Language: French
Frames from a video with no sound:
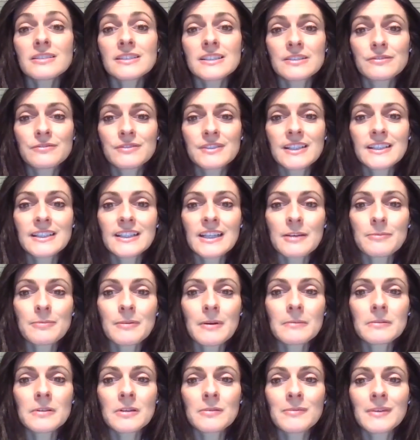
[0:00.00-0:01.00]
Si vous êtes
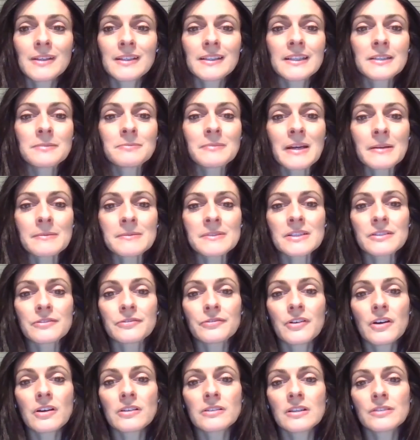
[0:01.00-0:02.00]
capable de mettre les mêmes
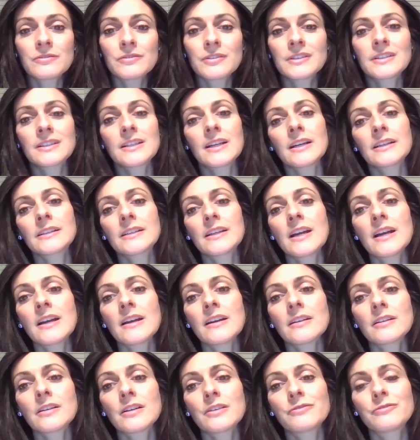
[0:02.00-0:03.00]
efforts dans votre
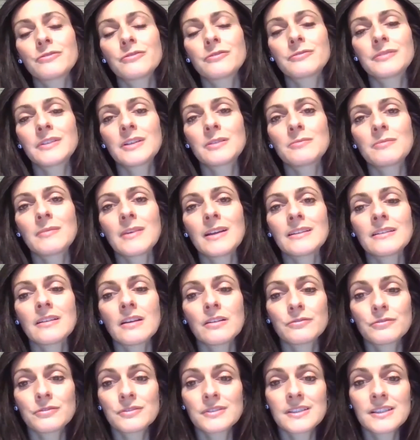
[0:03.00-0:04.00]
carrière que vous venez de mettre
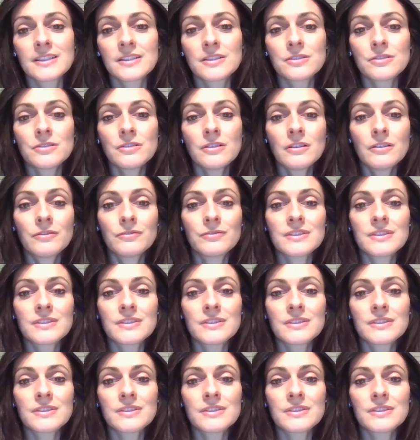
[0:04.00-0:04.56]
dans vos études,